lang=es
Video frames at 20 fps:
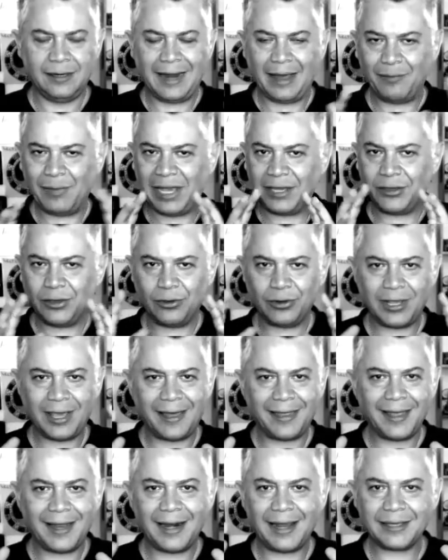La
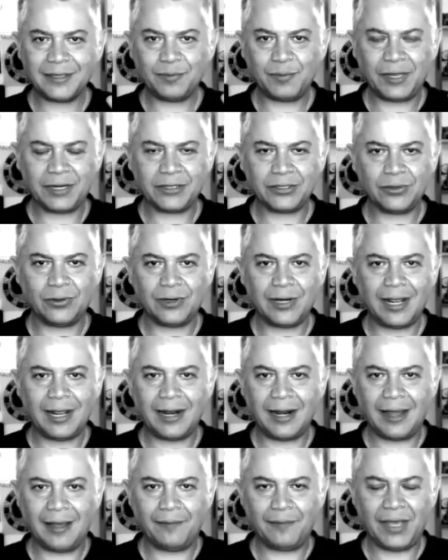mayoría de las
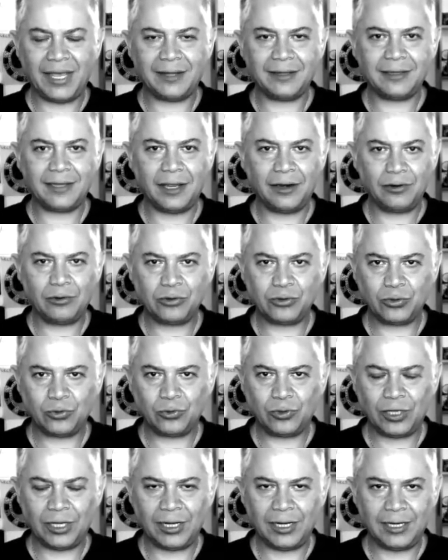personas la mente nos
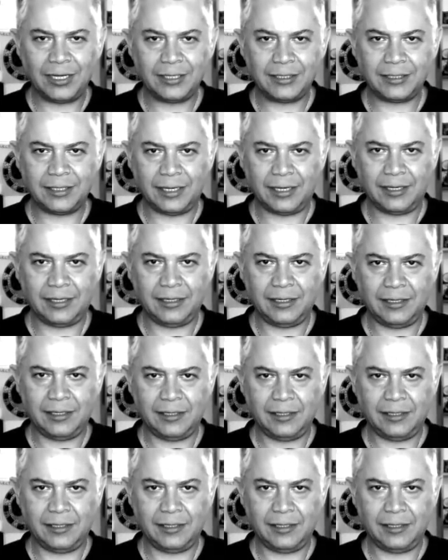utiliza.